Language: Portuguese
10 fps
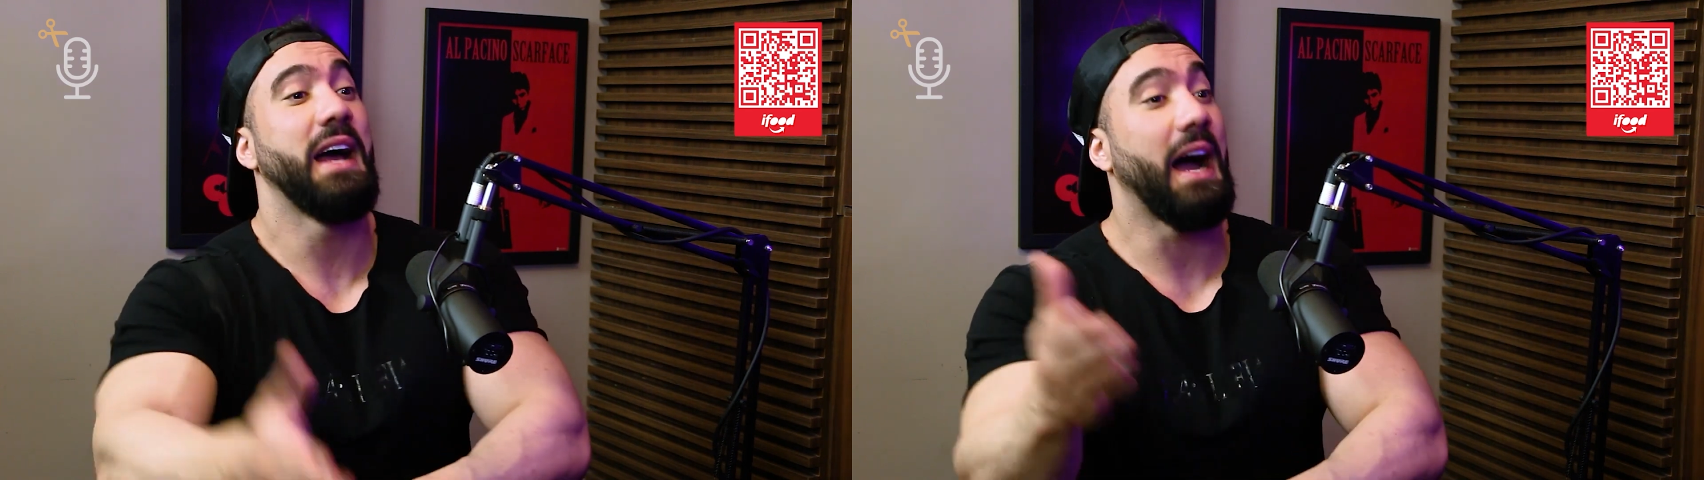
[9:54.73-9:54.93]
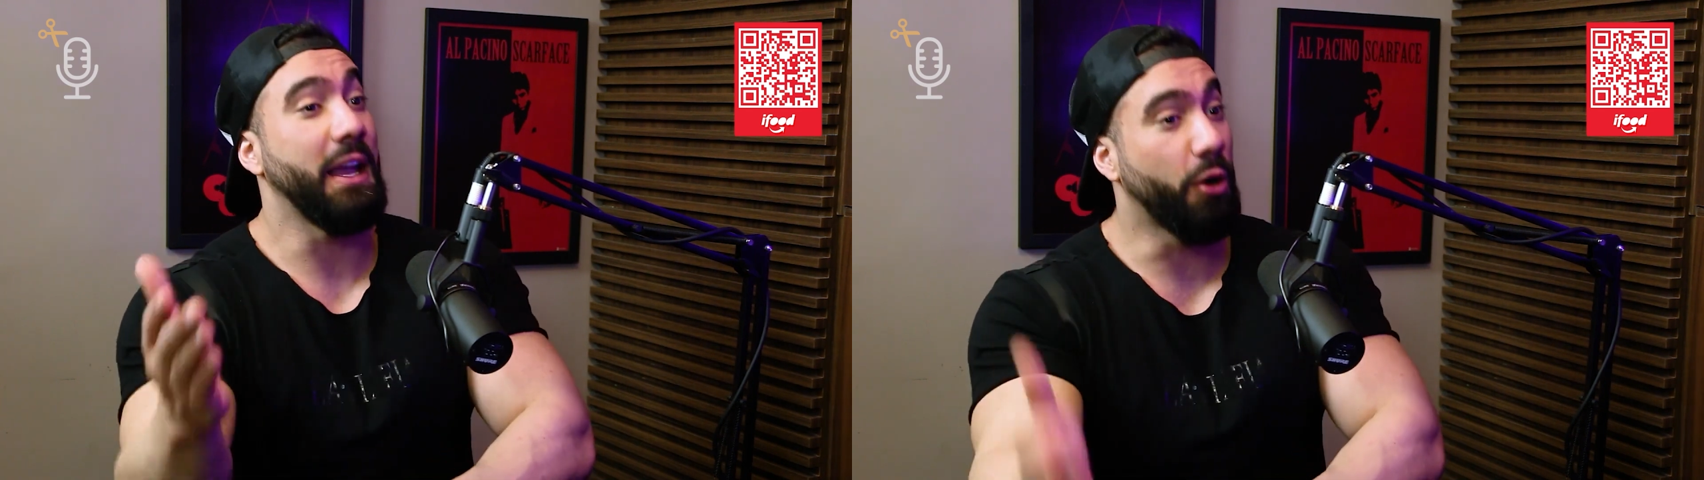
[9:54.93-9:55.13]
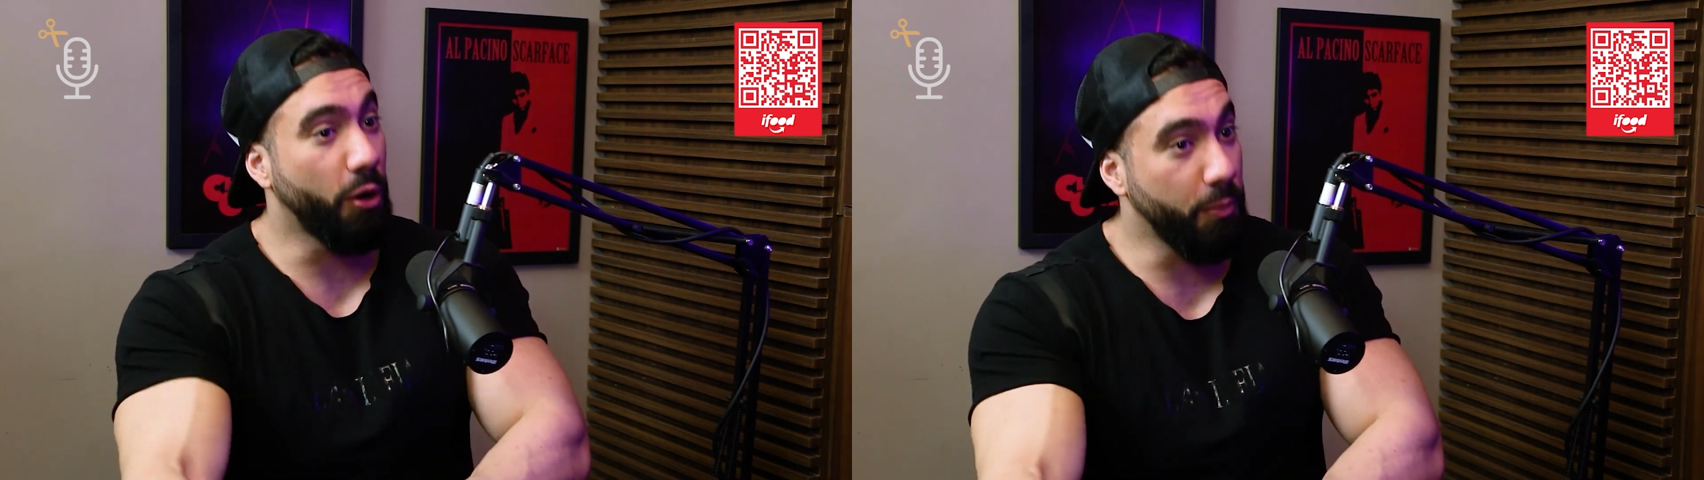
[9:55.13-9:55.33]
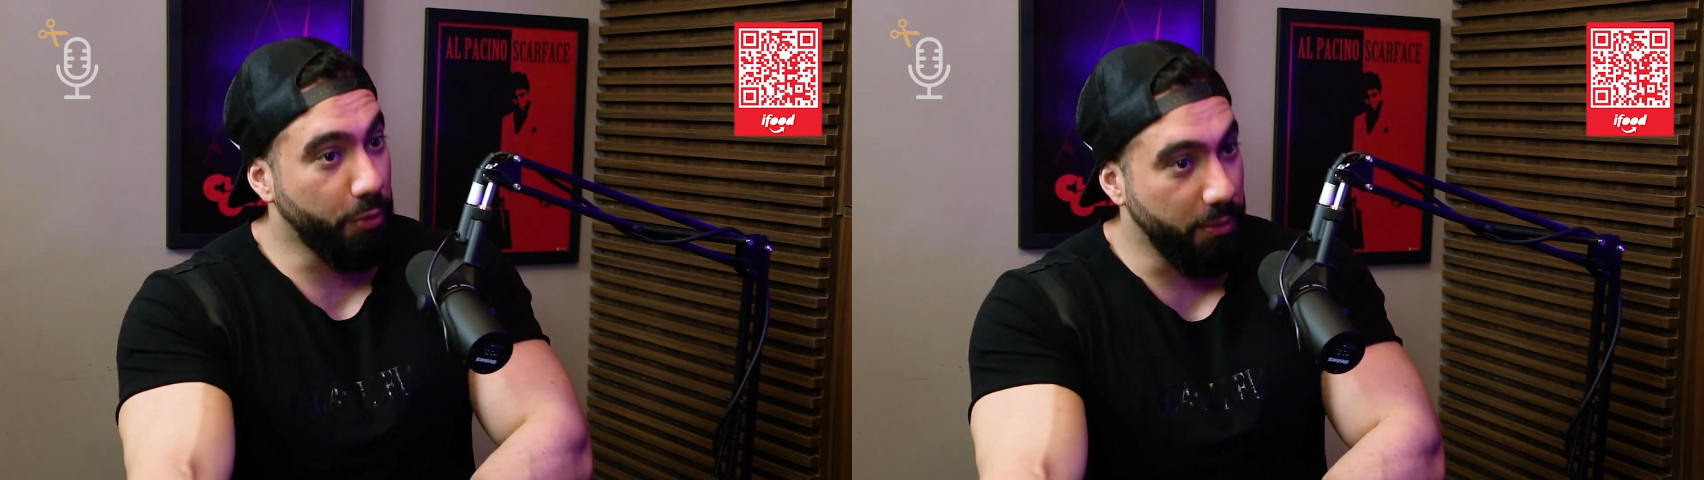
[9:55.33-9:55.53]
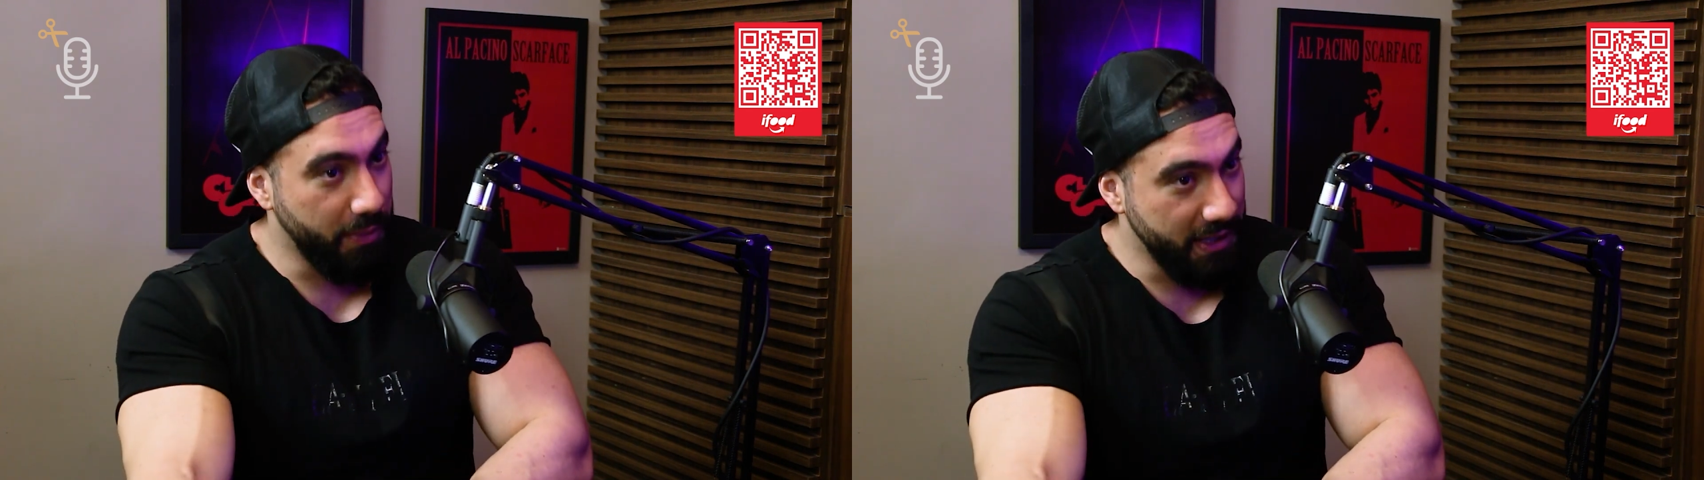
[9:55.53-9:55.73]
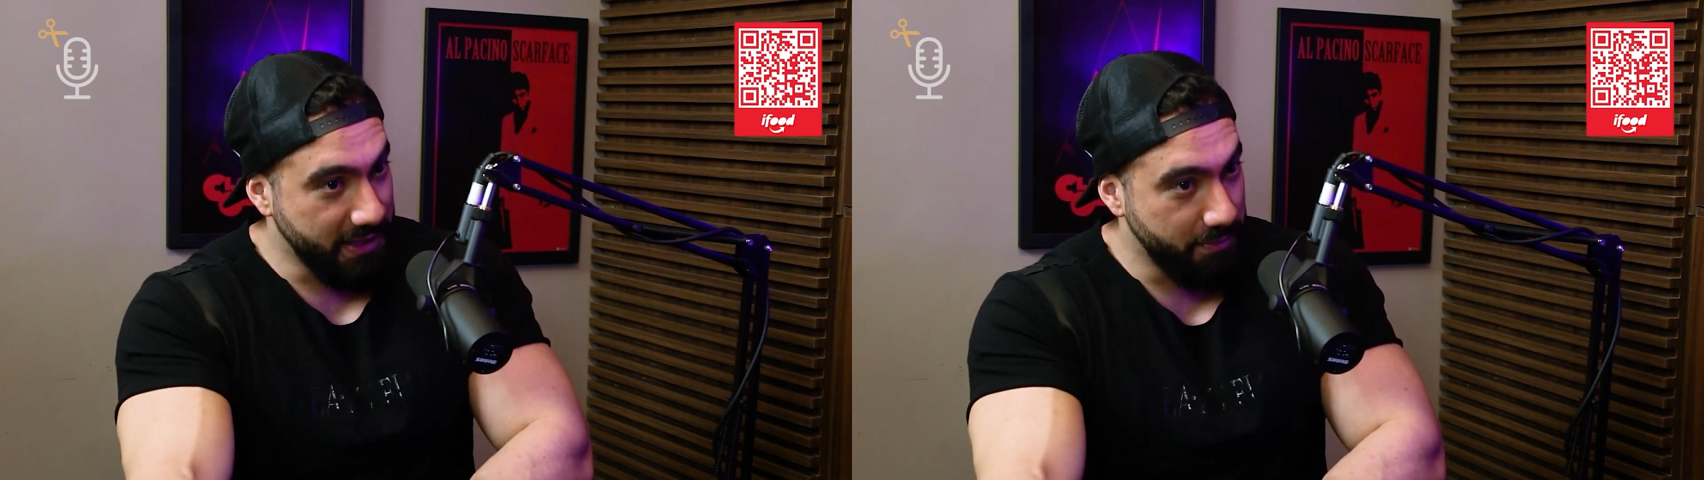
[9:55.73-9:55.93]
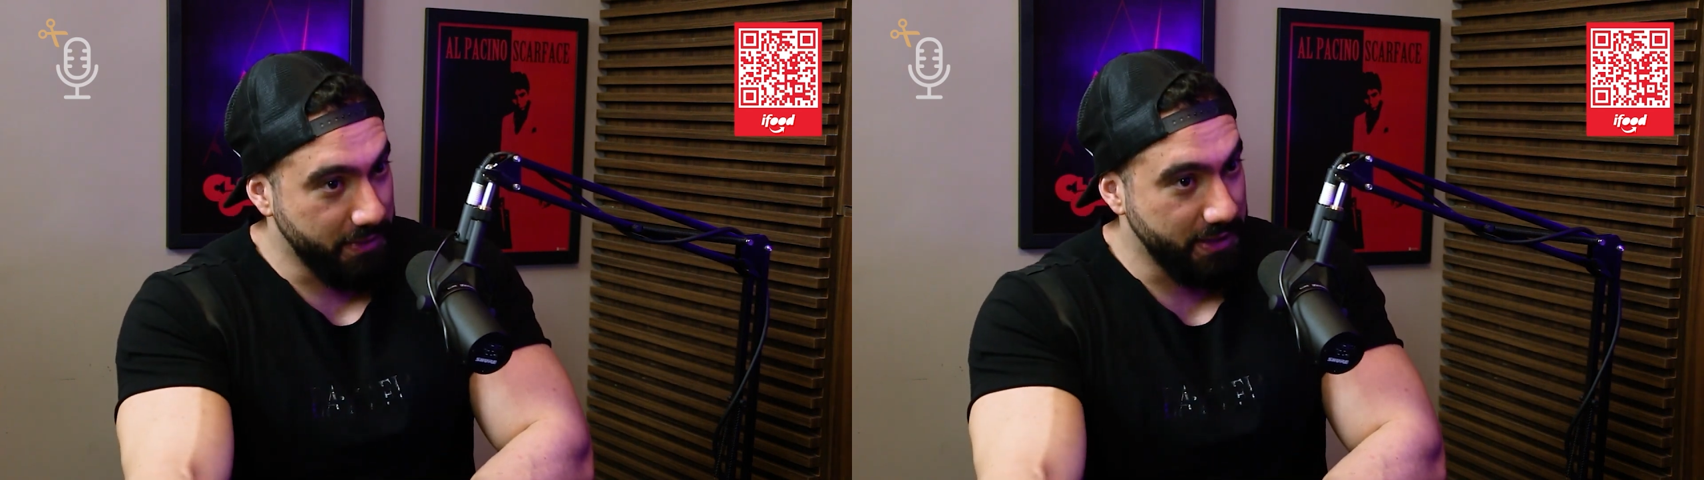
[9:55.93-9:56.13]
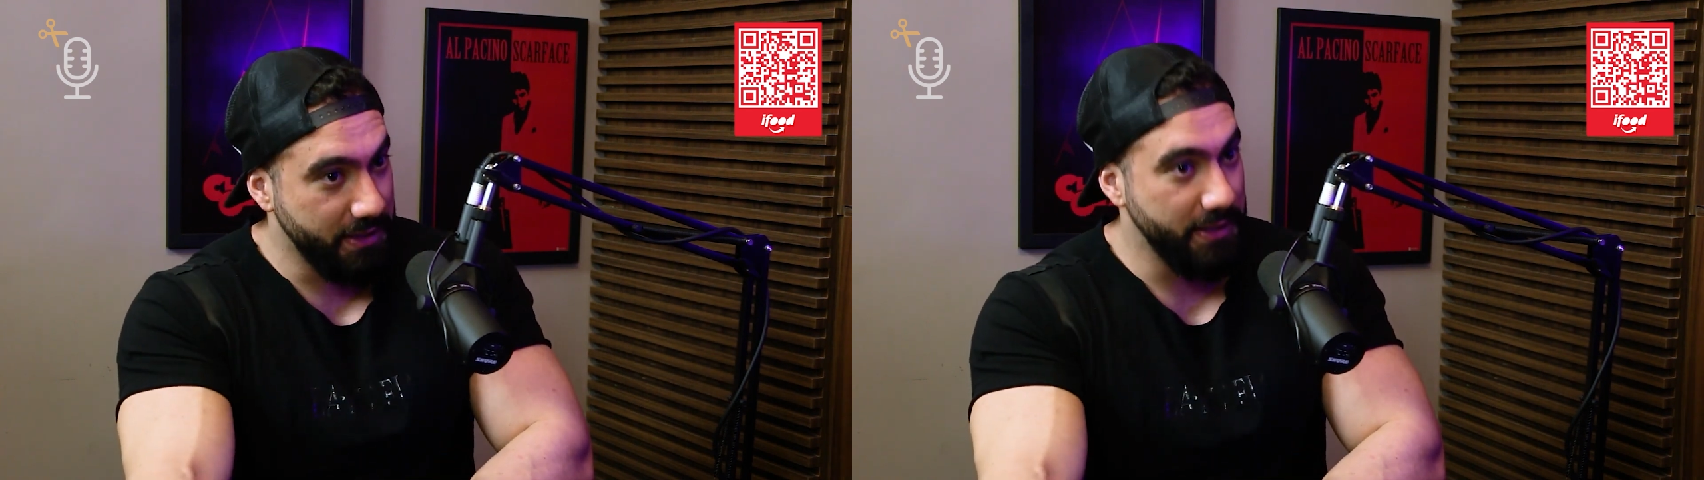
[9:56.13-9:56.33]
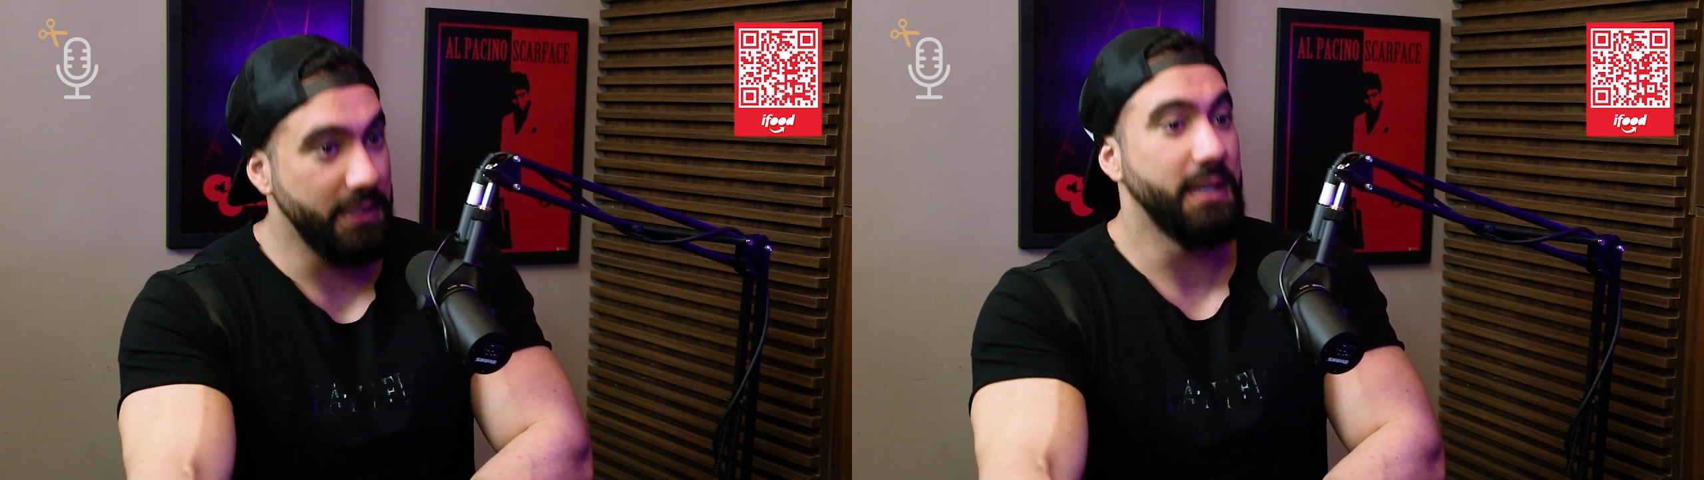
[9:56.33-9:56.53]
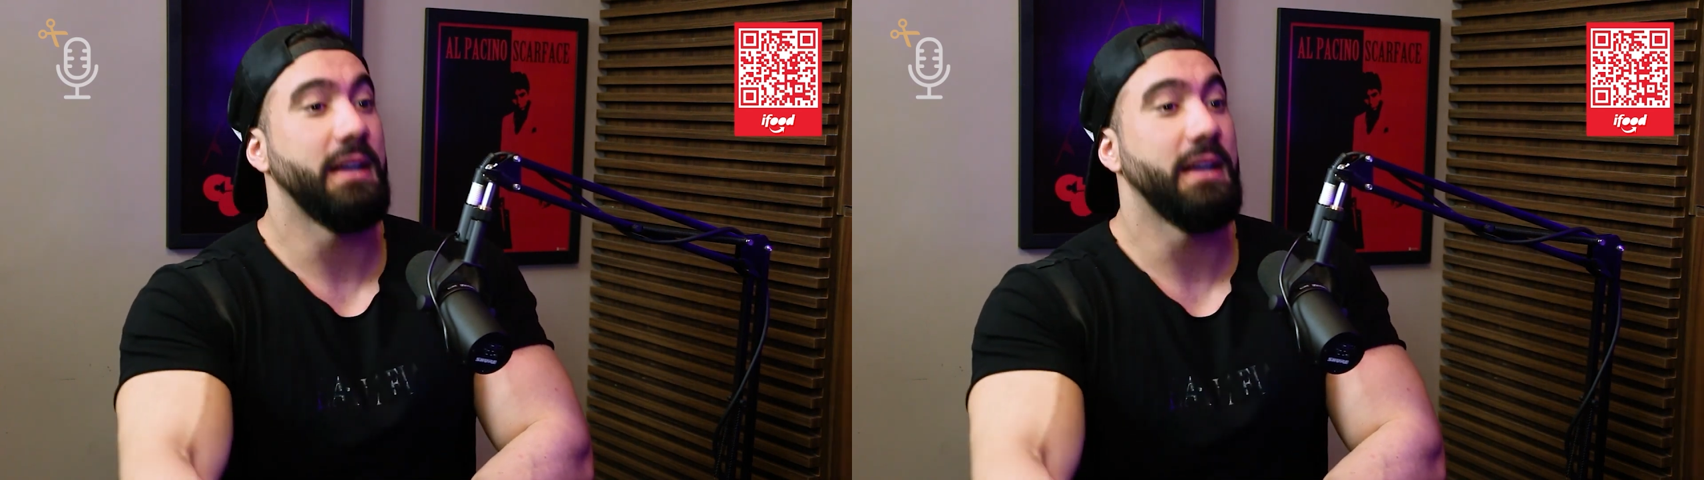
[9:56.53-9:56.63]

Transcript: Aí ombro e bíceps.